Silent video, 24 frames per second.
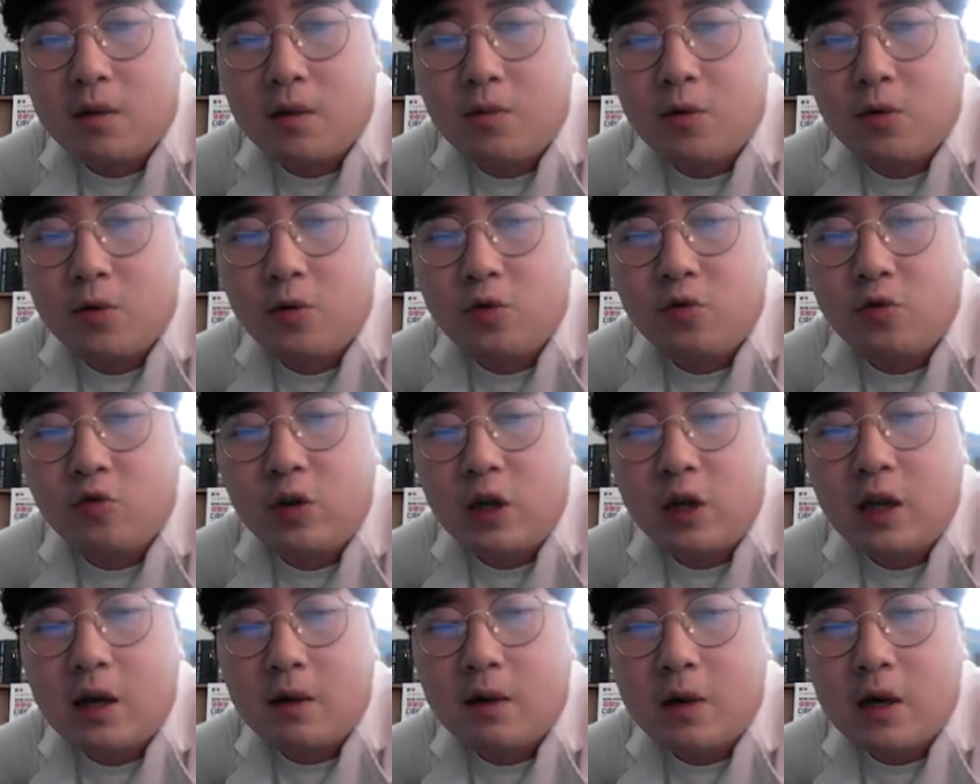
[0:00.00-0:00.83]

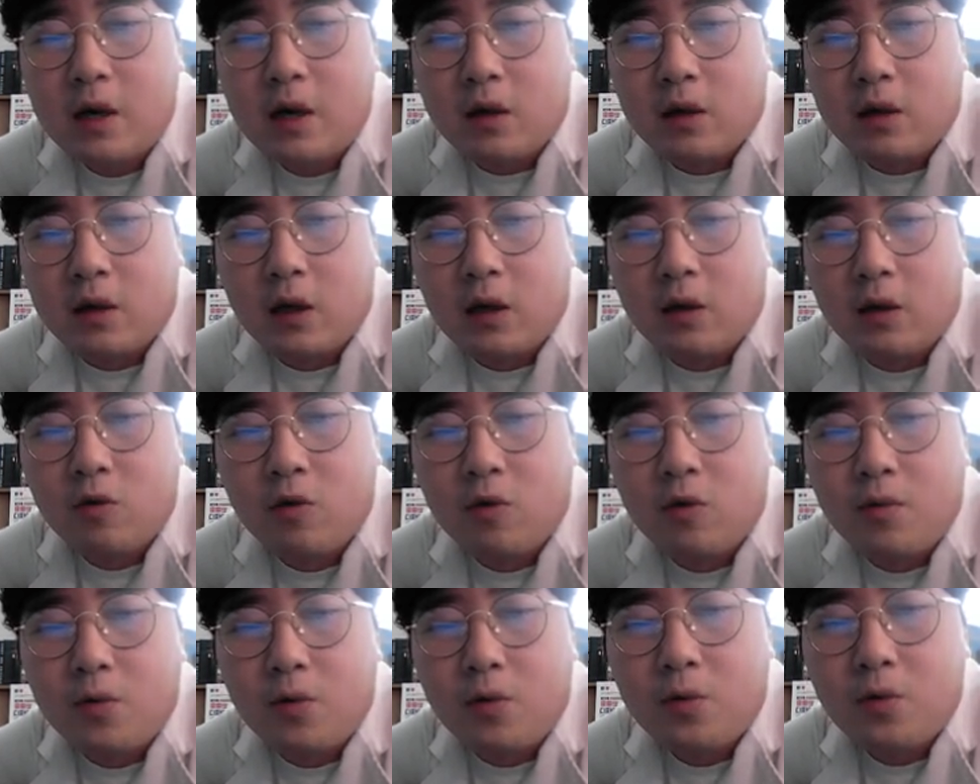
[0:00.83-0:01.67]
포도유리나방이
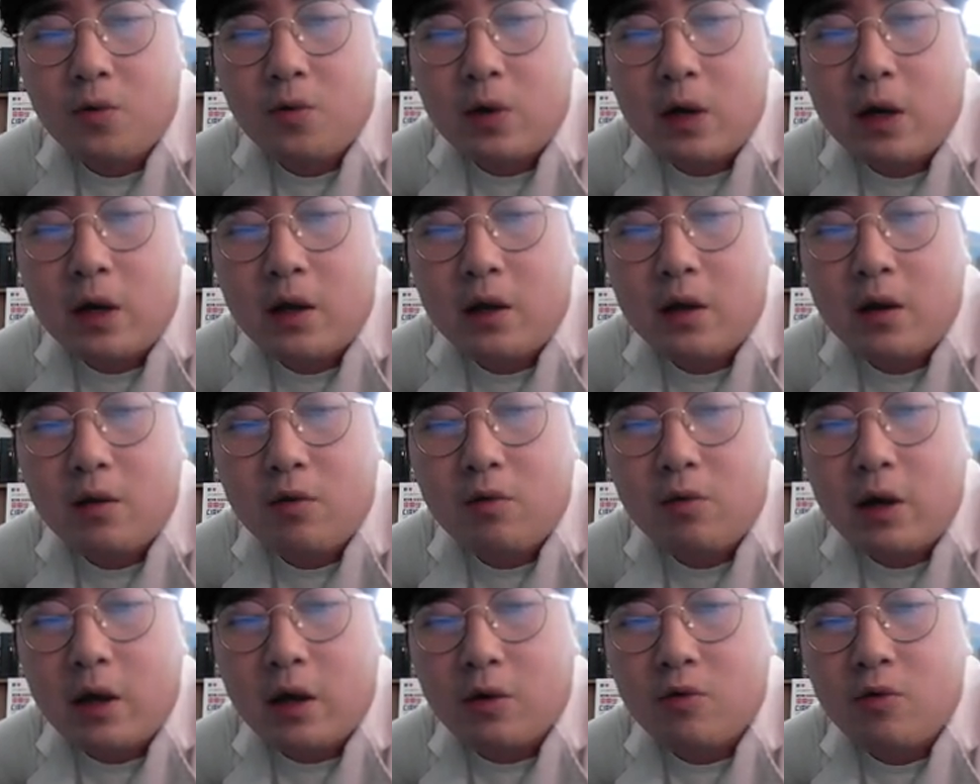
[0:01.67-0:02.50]
있고, 포도호랑
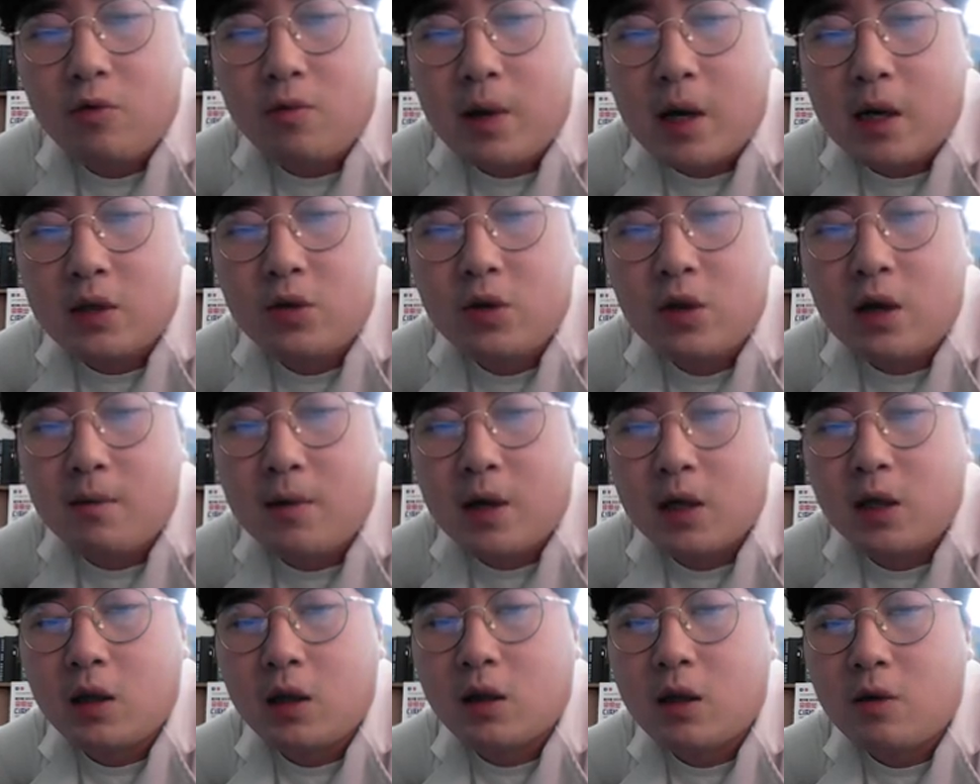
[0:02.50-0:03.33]
하늘소가 있고,
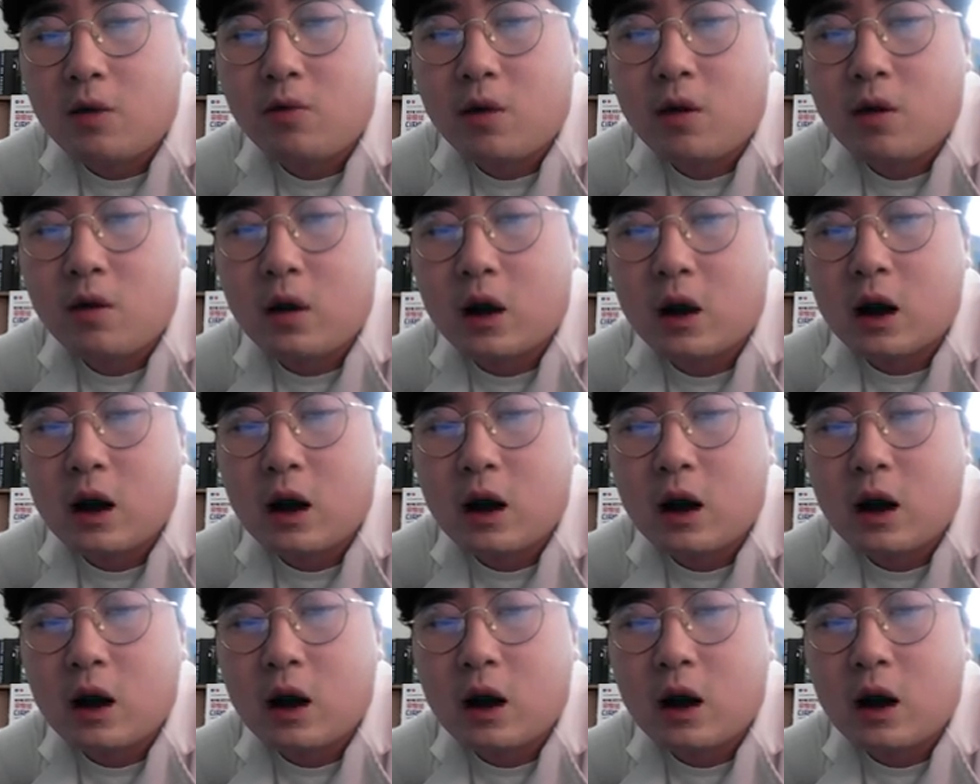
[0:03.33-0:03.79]
박쥐나방이 있다고 했습니다.